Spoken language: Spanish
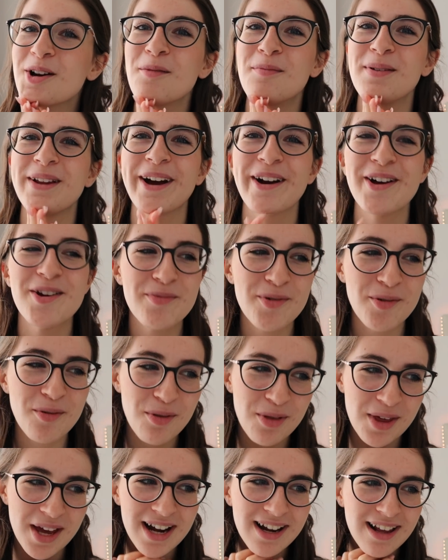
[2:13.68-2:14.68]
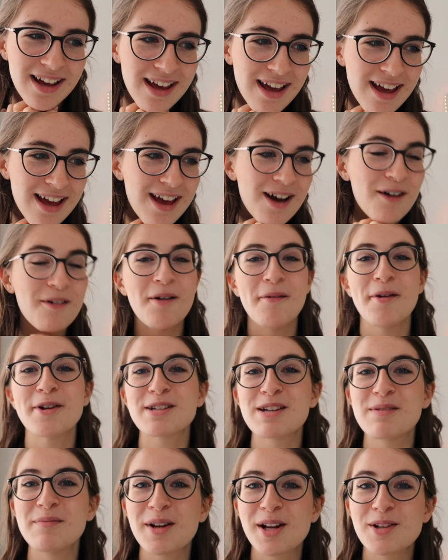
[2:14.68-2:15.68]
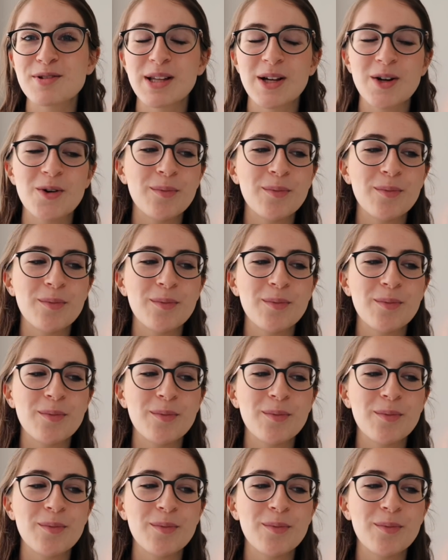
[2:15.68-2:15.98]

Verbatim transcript: complicado de pronunciar, bueno a mí me resulta